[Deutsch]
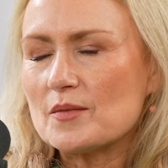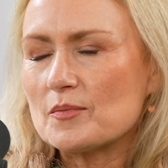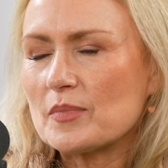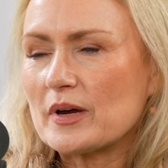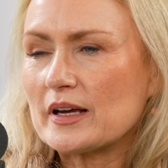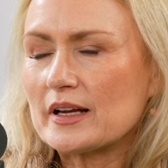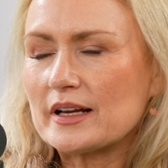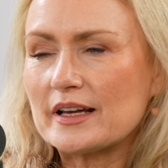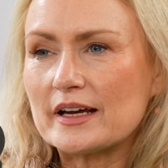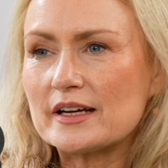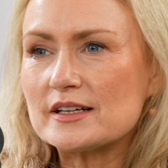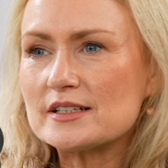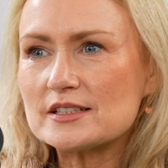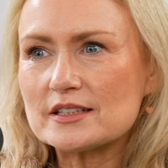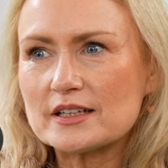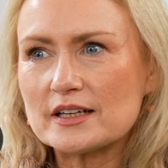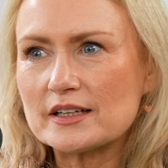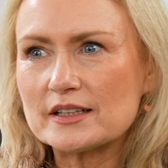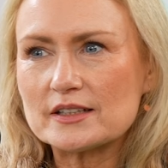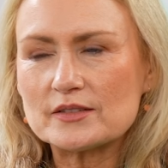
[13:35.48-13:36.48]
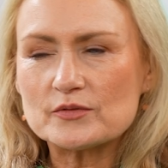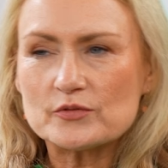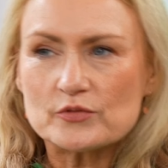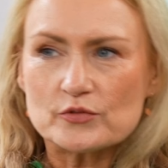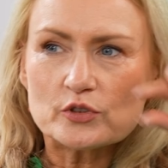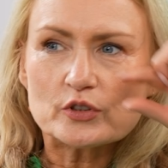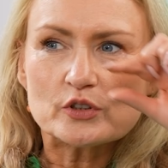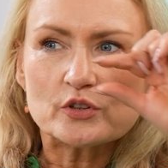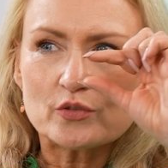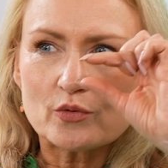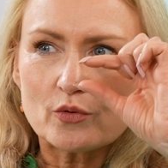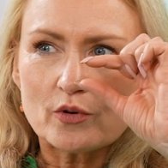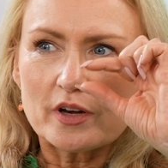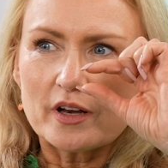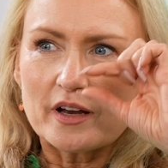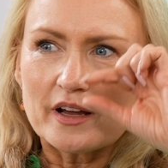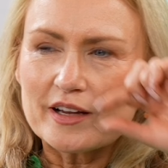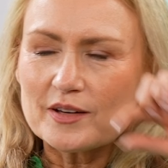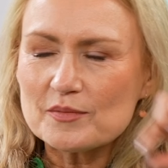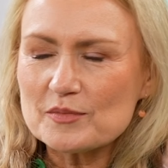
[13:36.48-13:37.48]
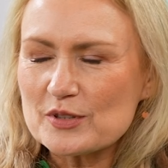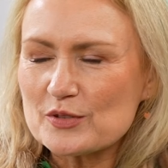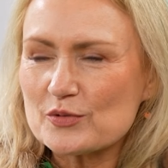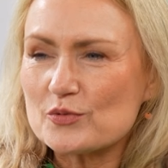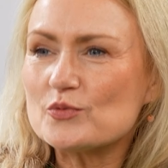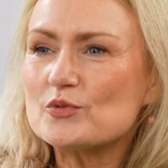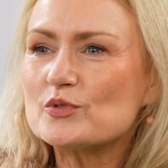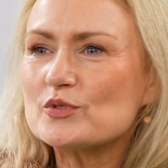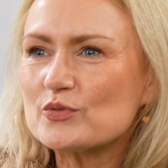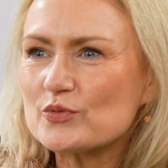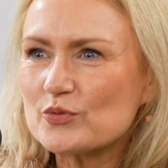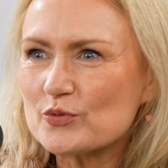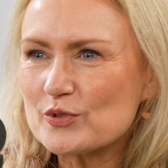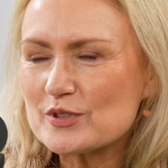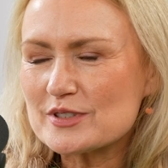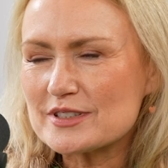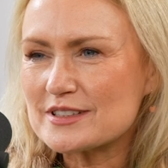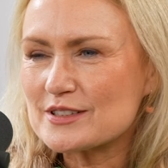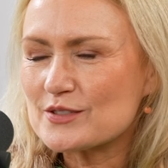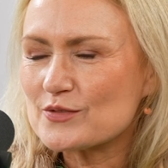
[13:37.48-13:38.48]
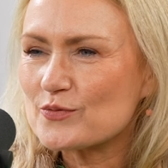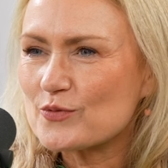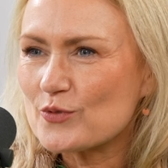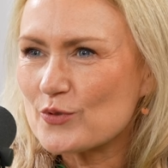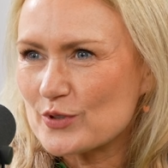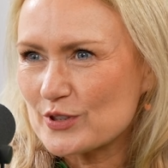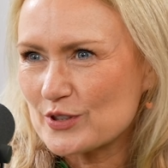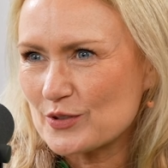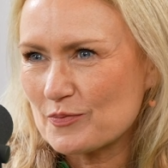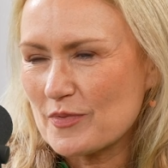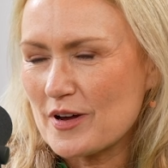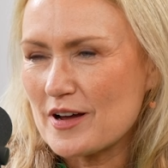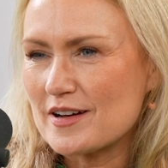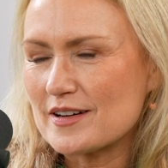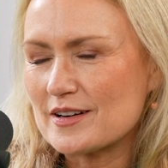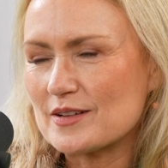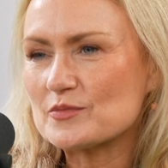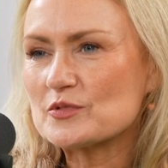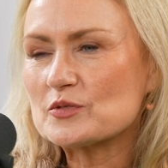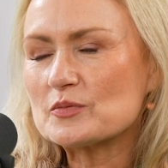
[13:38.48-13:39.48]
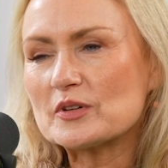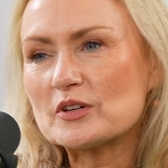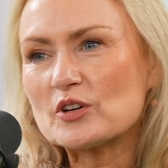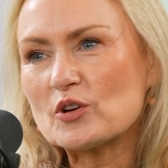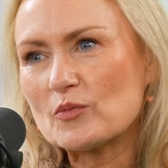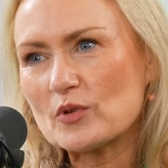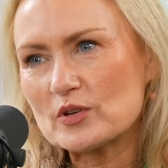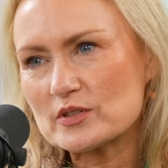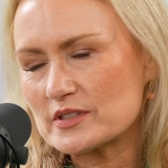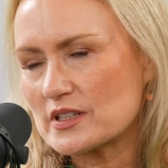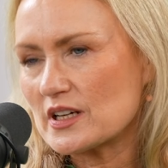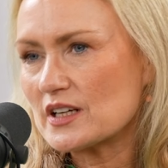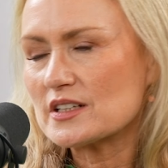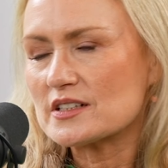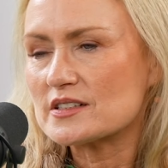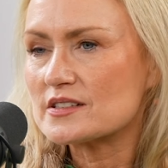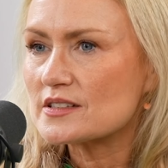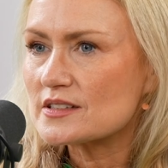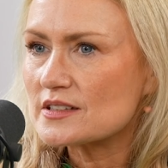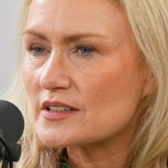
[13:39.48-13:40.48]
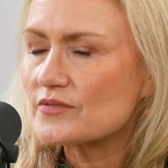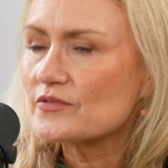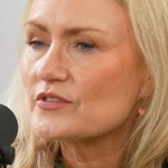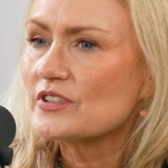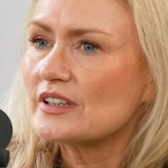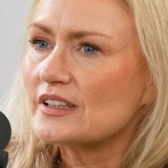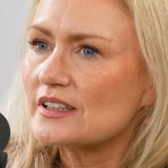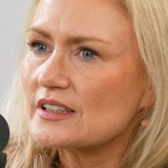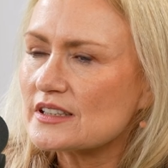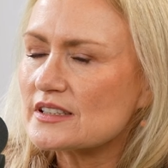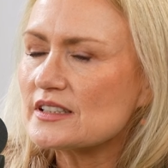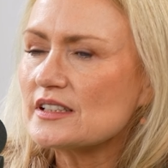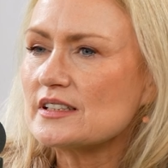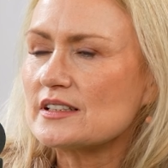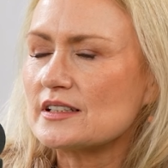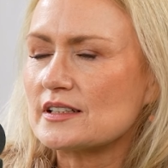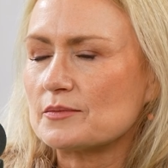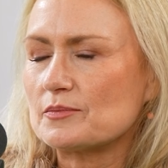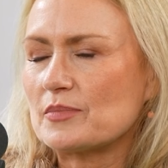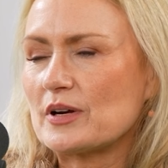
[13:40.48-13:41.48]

bei Kleinigkeiten wirklich so klein mit Hut fühlt. Das ist furchtbar. Da muss man dann aber auch sagen, das ist dann wirklich nicht der